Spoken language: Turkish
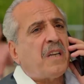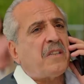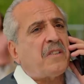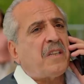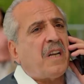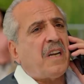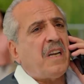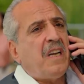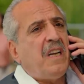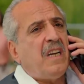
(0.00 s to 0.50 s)
sarı
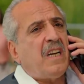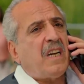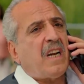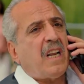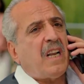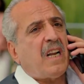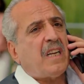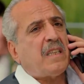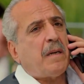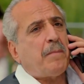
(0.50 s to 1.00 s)
sarı
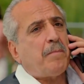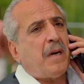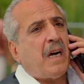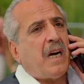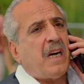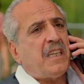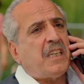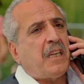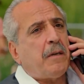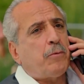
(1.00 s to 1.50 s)
liralardan
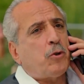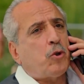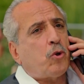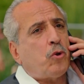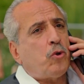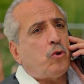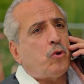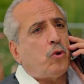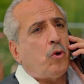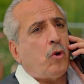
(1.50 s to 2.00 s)
bana iki
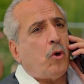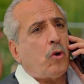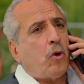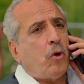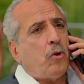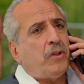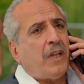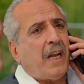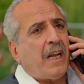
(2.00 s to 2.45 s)
buçuk üç kilo